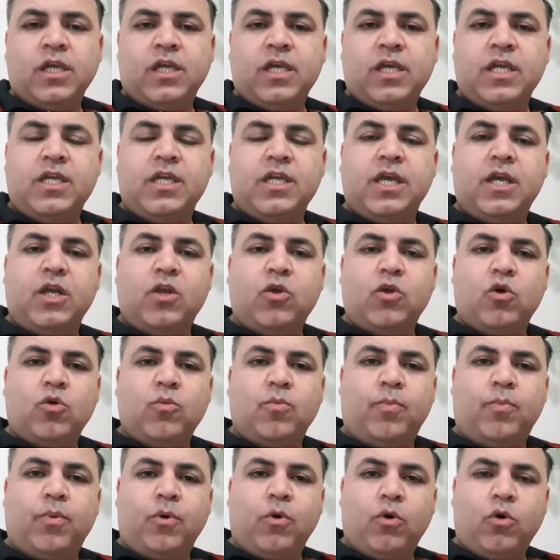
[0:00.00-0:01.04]
कि ये
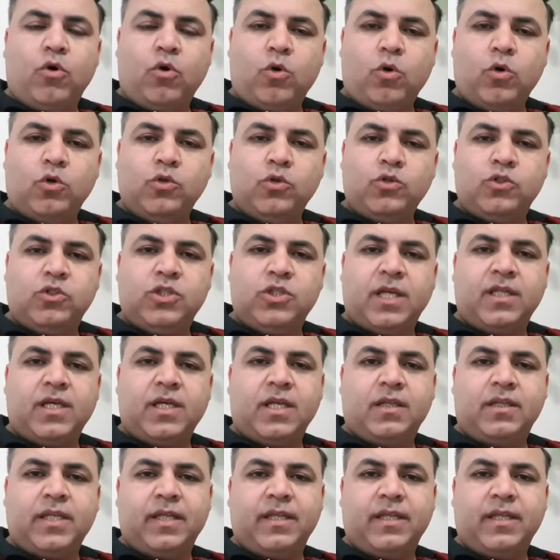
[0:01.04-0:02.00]
लोग बहुत ज्यादा